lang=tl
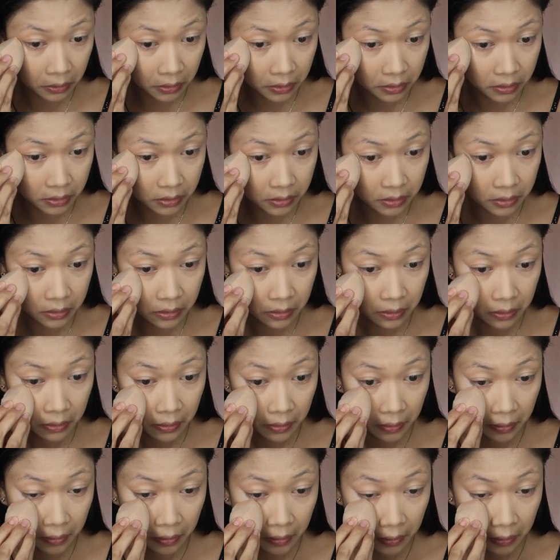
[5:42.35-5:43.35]
is,
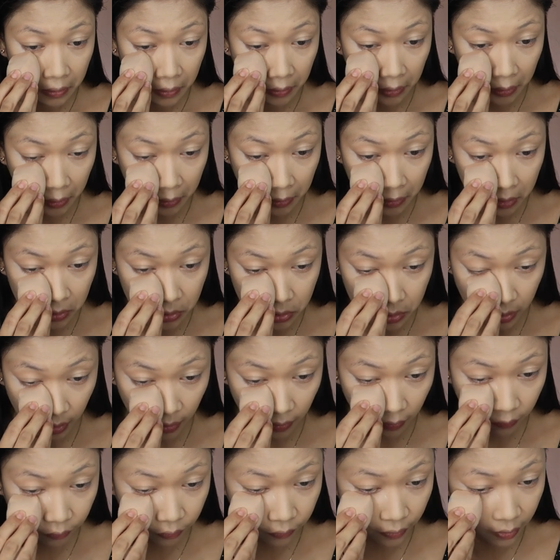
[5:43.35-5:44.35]
hindi
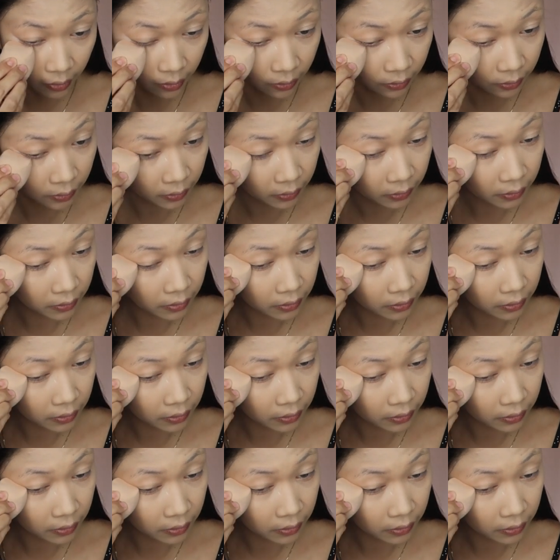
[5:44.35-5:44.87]
siya effect.